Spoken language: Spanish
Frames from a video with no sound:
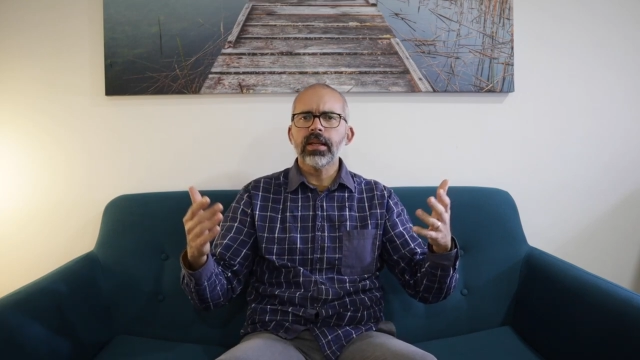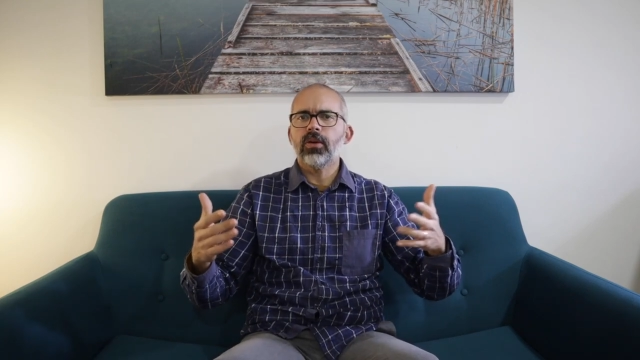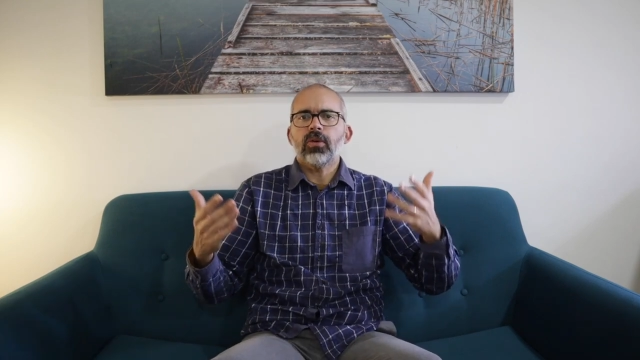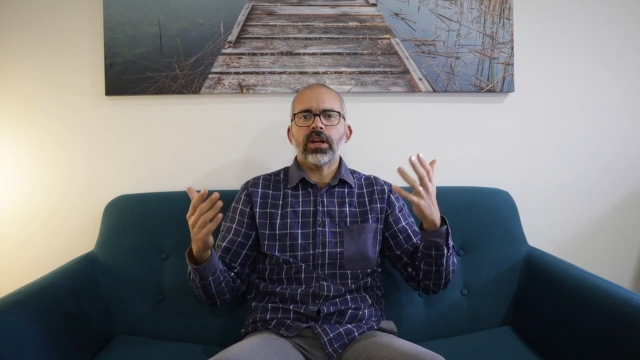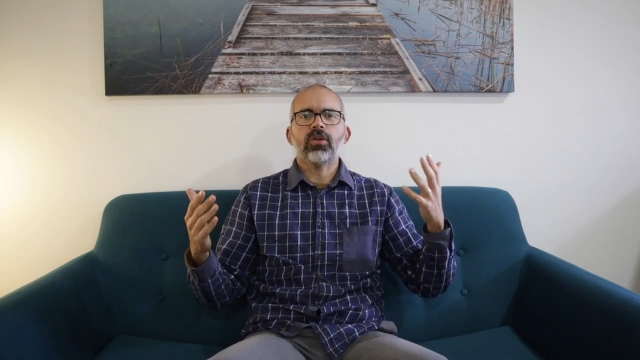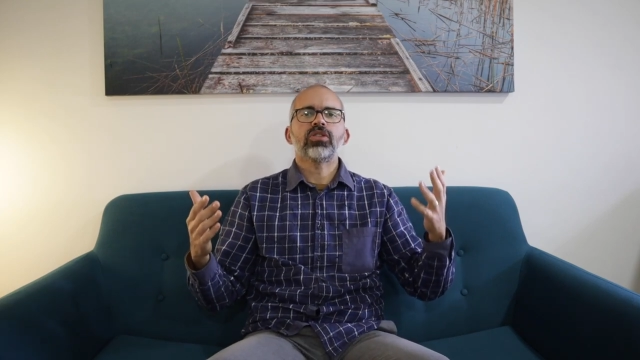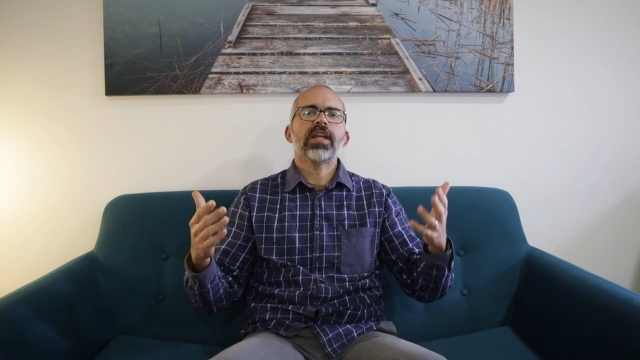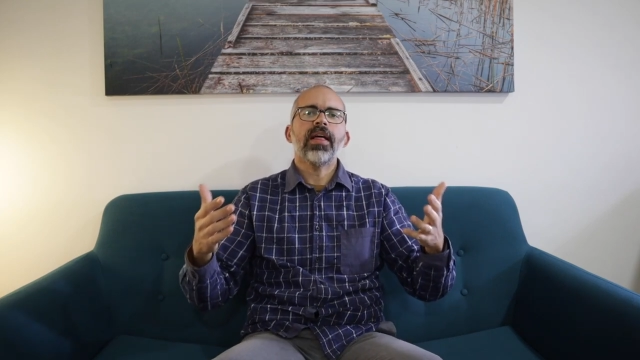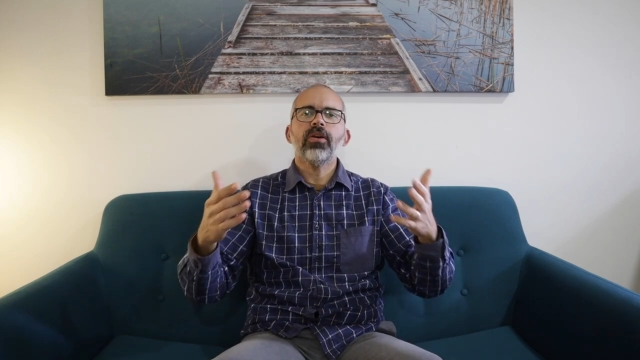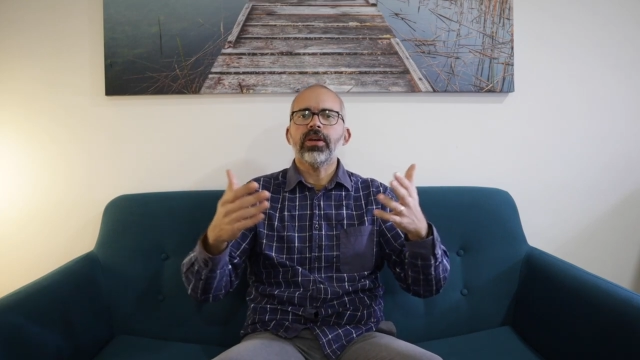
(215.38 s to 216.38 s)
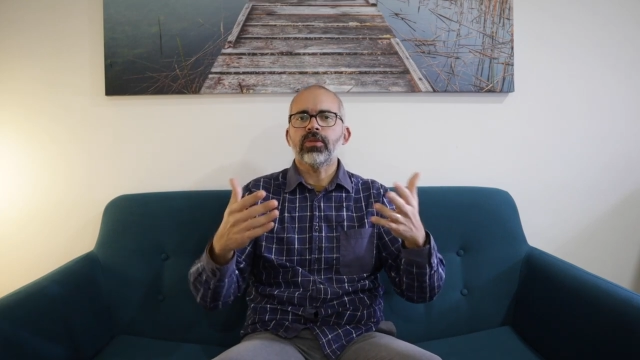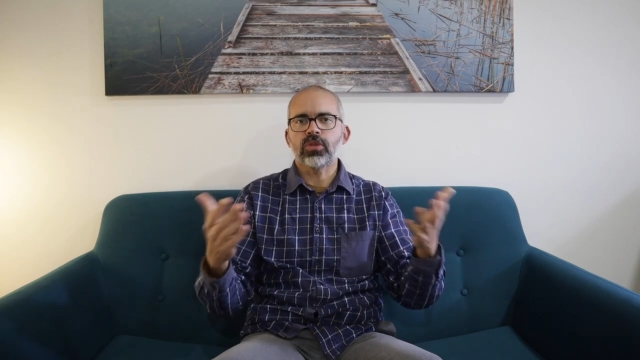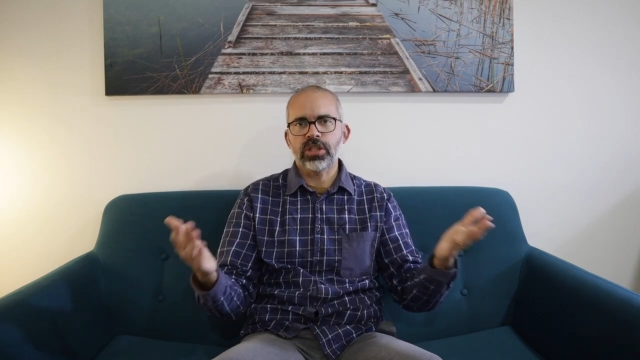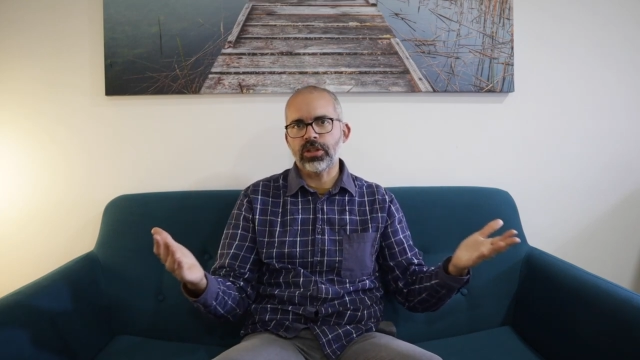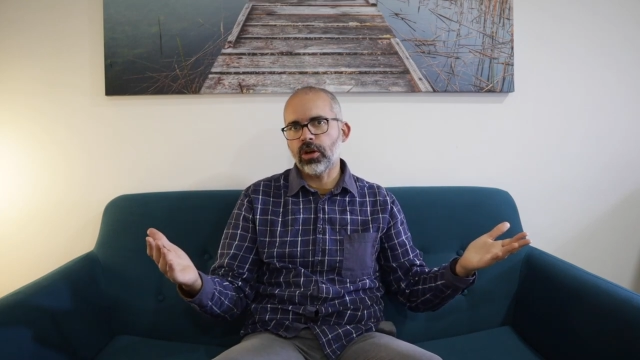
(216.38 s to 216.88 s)
o recostado en un
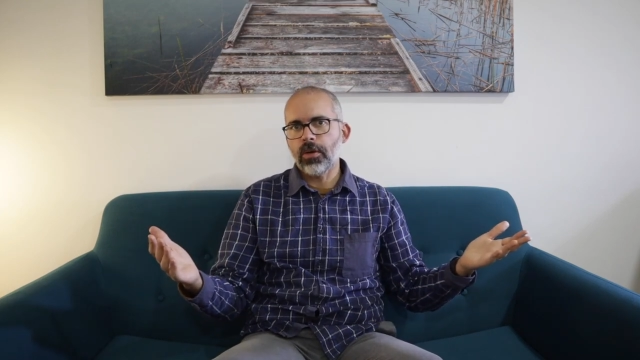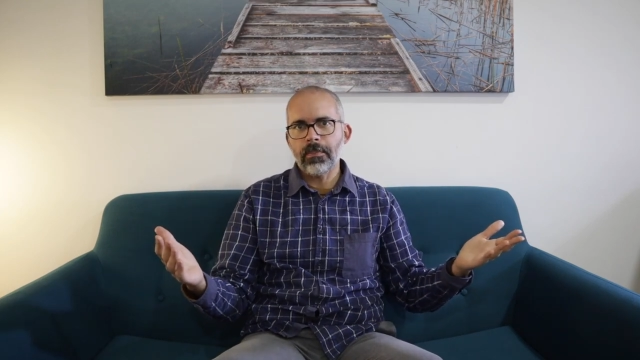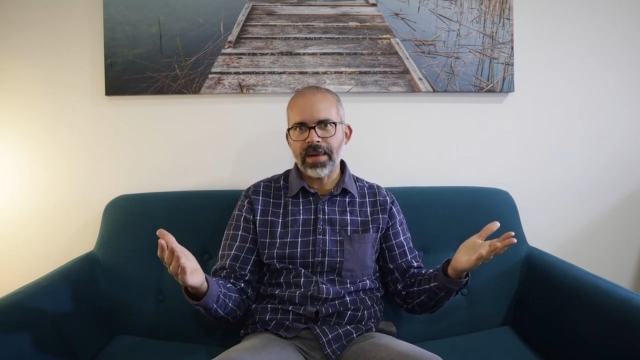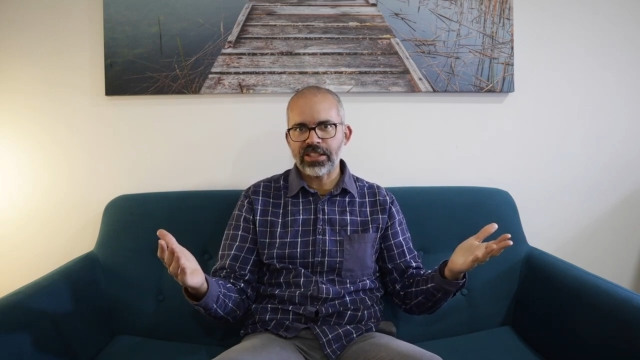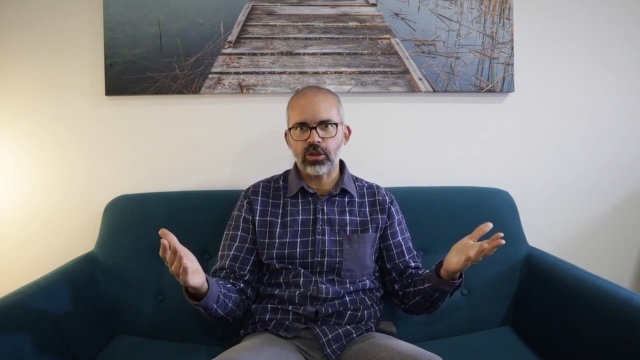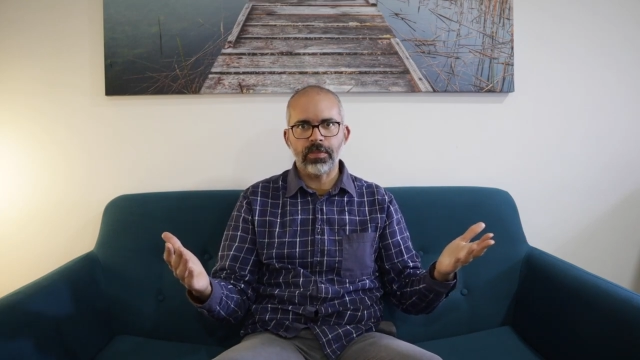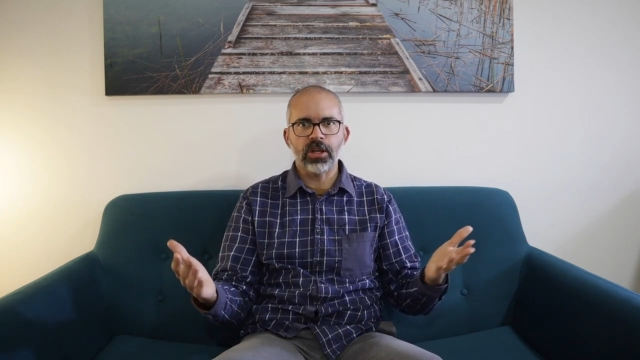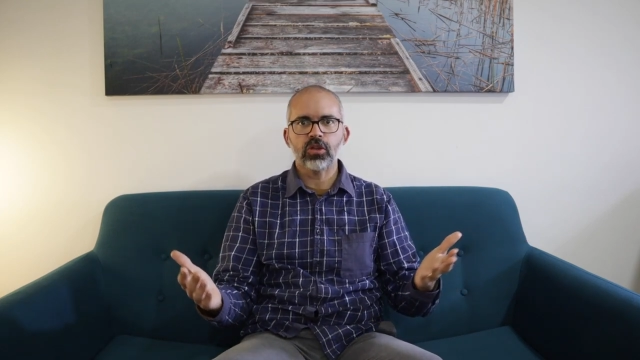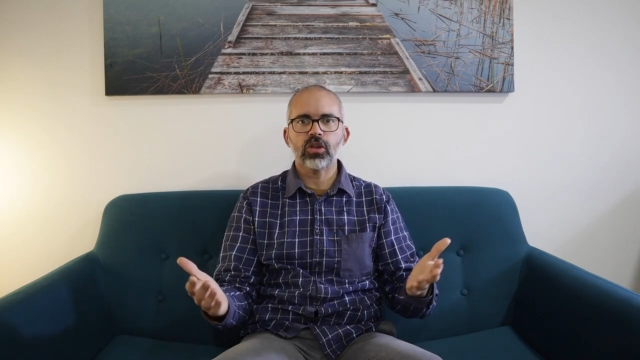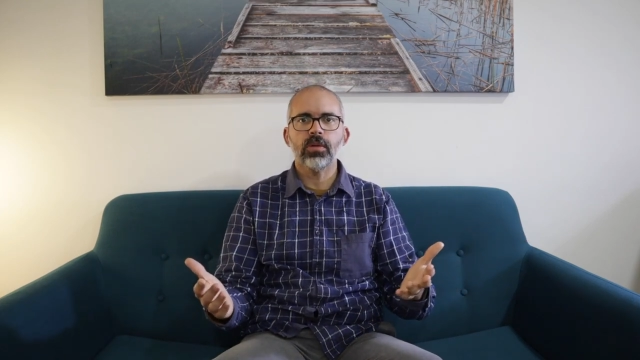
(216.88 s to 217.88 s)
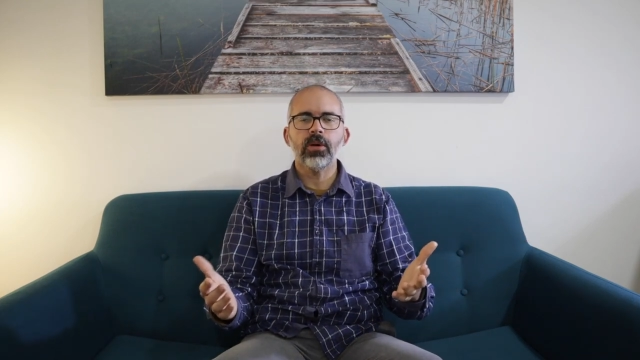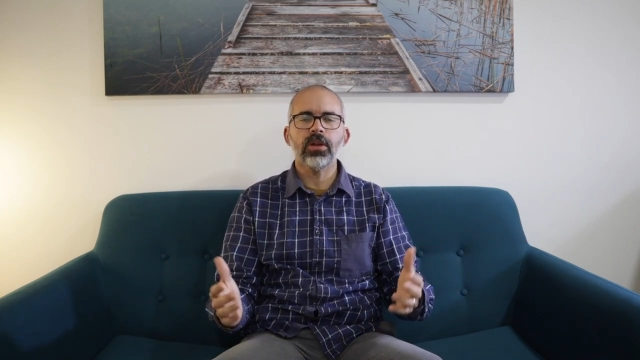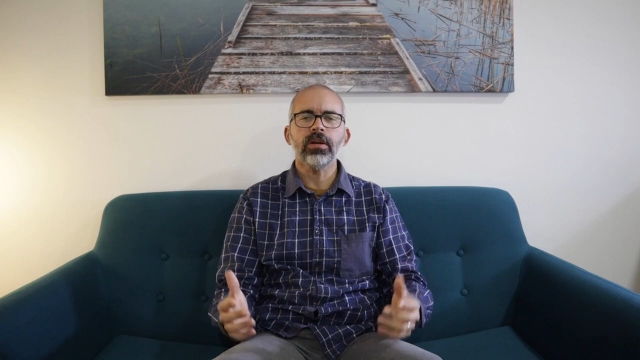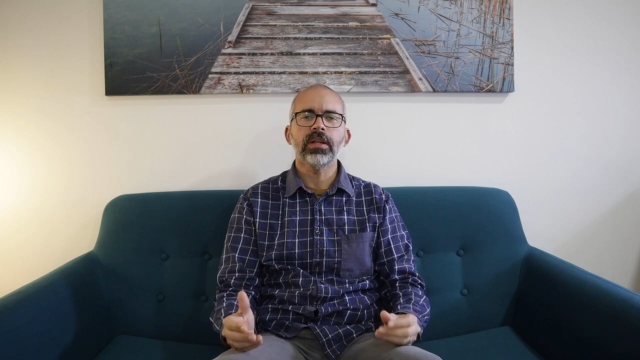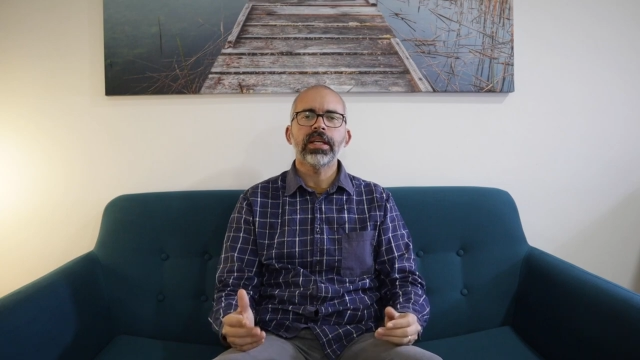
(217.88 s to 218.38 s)
sitio más o menos
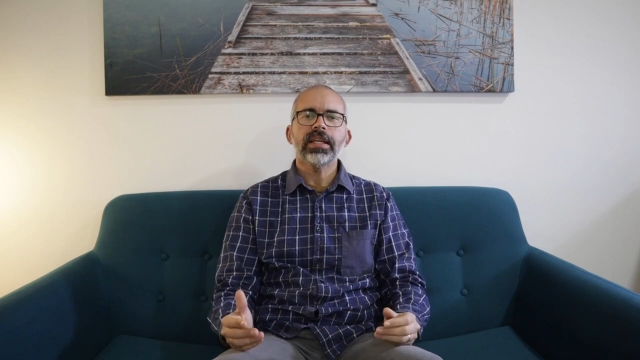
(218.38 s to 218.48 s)
cómodo